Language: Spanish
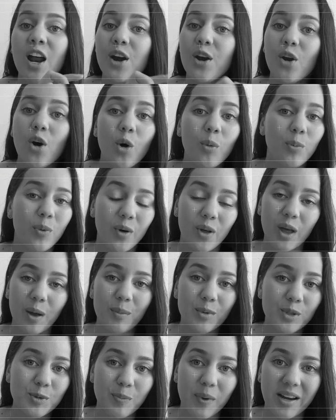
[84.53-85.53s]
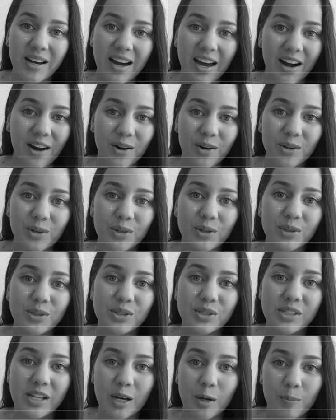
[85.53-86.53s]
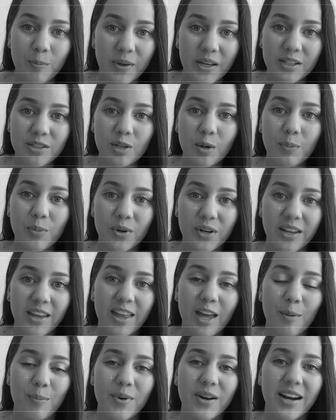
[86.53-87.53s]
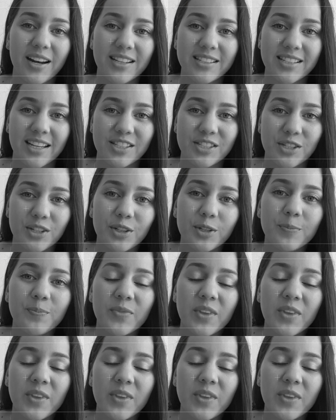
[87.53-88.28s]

No podemos pegarnos del piso porque da penalización.